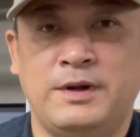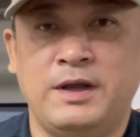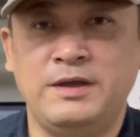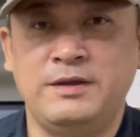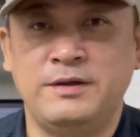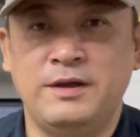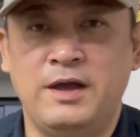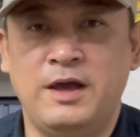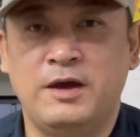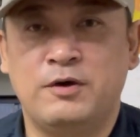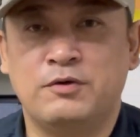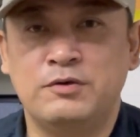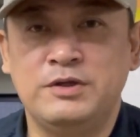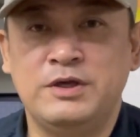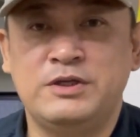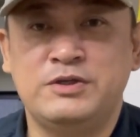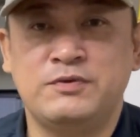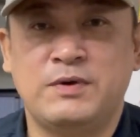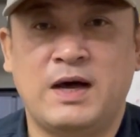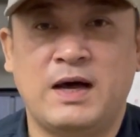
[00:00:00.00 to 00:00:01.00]
はい、えー、こん
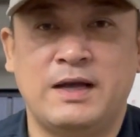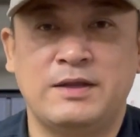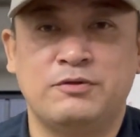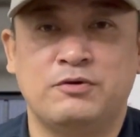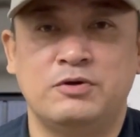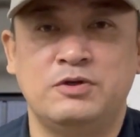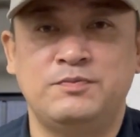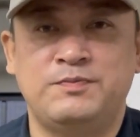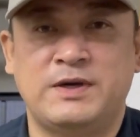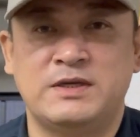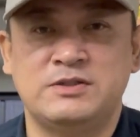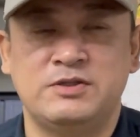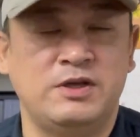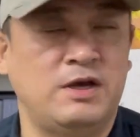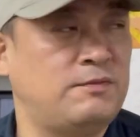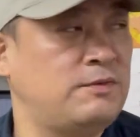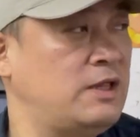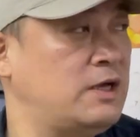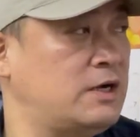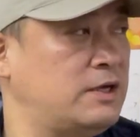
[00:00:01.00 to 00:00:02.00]
にちは。トルーパーズの
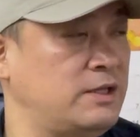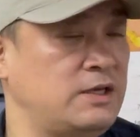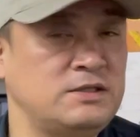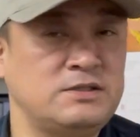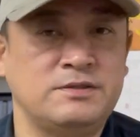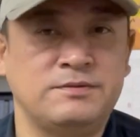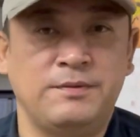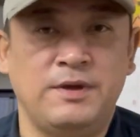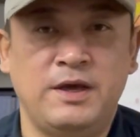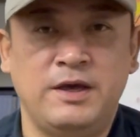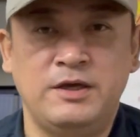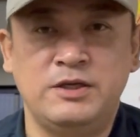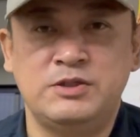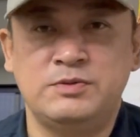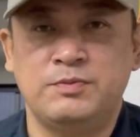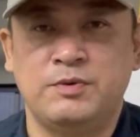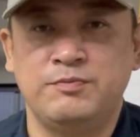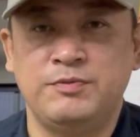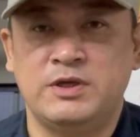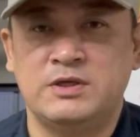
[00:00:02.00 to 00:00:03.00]
山中です。えー、い
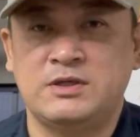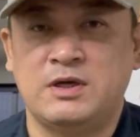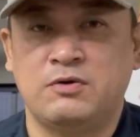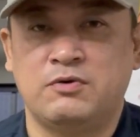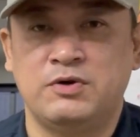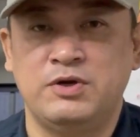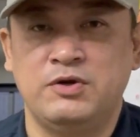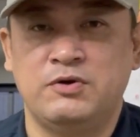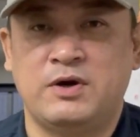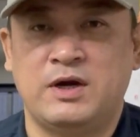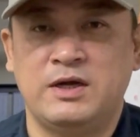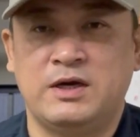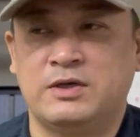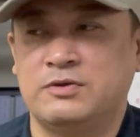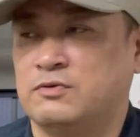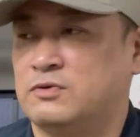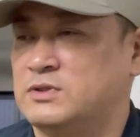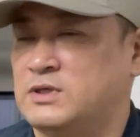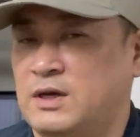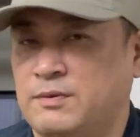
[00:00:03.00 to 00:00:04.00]
つも皆さんご利用ありが
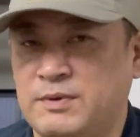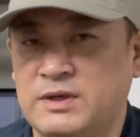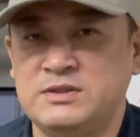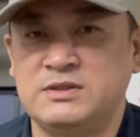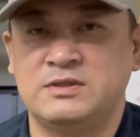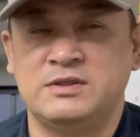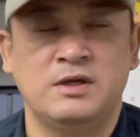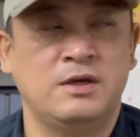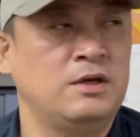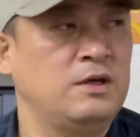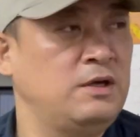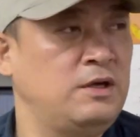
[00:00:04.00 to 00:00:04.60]
とうございます。